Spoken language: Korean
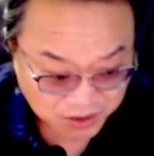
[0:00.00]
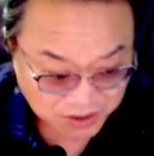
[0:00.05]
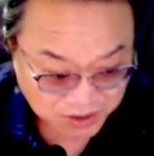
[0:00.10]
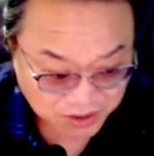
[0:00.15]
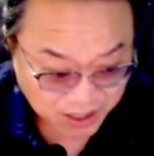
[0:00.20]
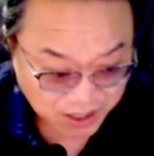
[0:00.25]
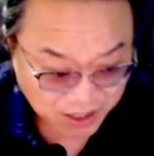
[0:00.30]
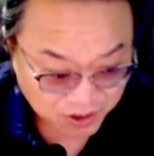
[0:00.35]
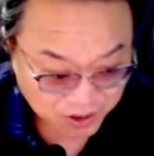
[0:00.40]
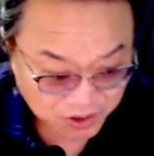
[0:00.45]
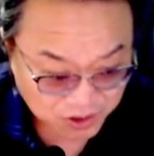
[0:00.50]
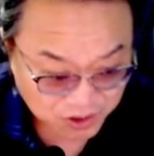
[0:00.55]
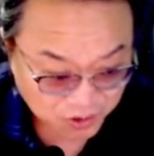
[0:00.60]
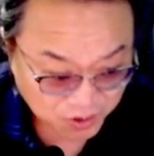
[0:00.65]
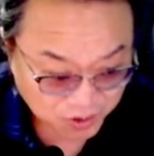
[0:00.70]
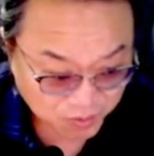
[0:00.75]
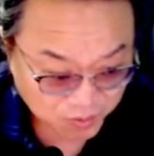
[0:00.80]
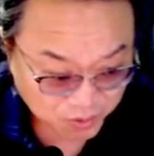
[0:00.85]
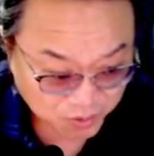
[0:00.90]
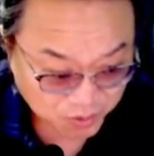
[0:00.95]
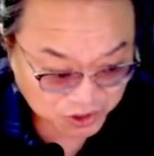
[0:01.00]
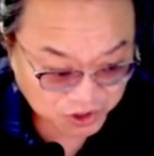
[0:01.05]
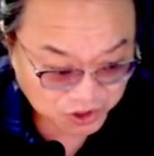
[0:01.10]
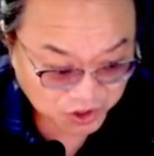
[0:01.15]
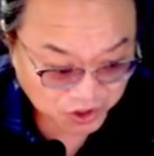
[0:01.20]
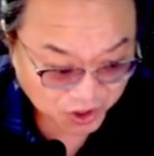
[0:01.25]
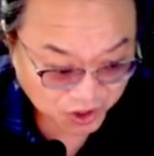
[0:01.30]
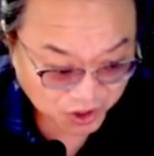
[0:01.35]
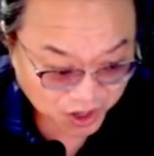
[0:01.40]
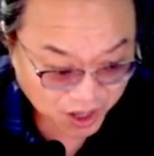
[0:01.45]
자, 그때 이쪽
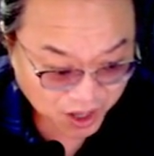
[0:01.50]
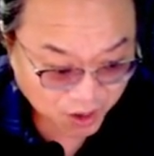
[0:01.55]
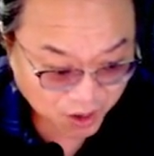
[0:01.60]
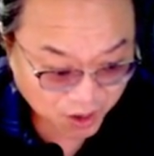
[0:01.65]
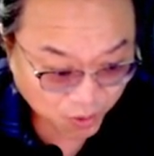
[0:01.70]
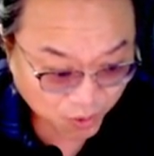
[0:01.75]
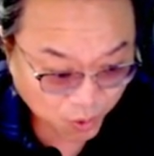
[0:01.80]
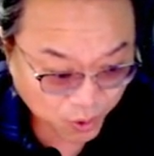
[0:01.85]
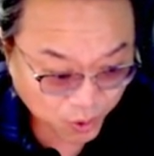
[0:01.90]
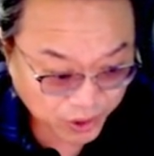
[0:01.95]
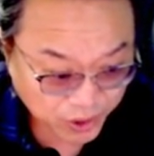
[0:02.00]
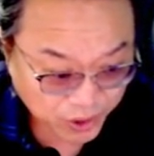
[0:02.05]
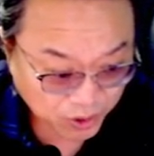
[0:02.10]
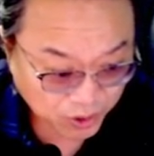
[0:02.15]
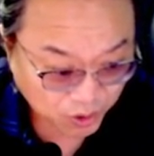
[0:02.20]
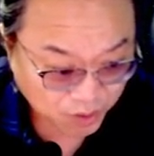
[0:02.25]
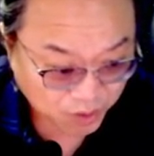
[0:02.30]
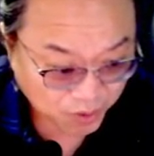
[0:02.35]
보시죠. 오